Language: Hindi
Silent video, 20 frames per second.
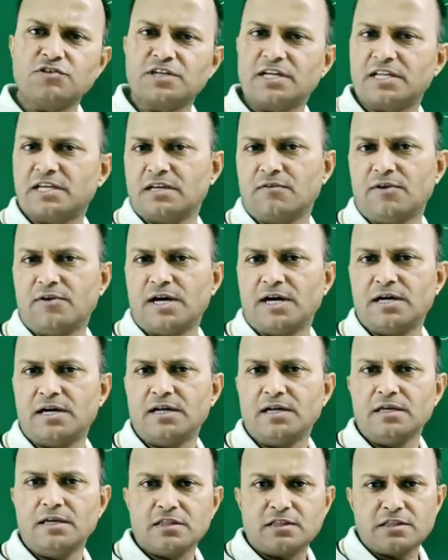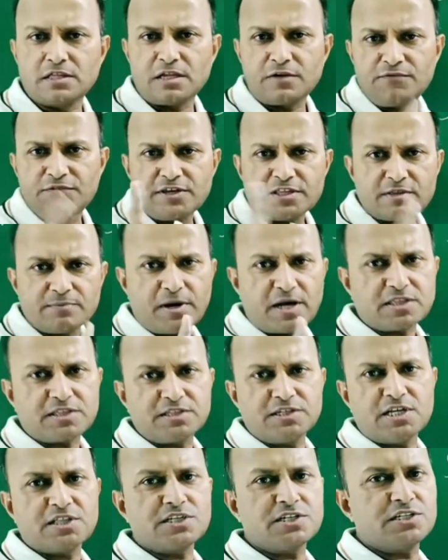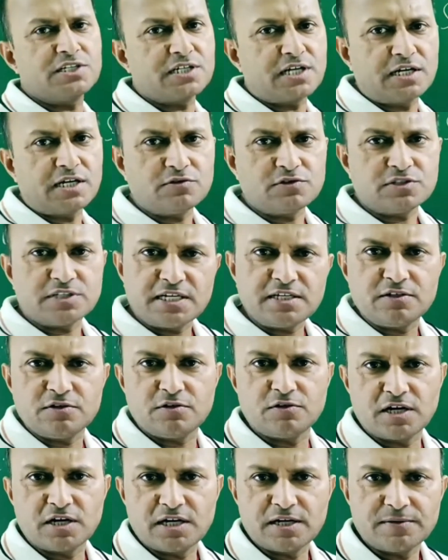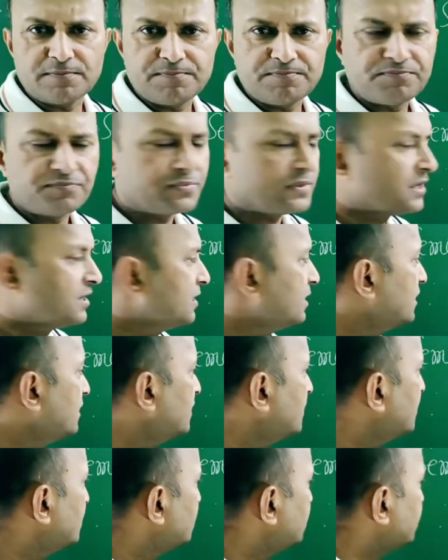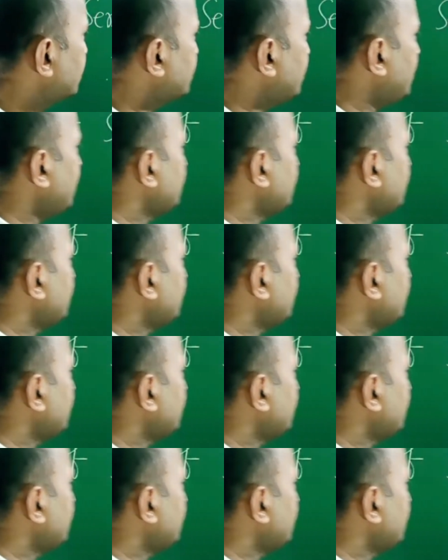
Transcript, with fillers: का यूज करेंगे वहां सरफेस मास डेंसिटी का यूज नहीं होगा ठीक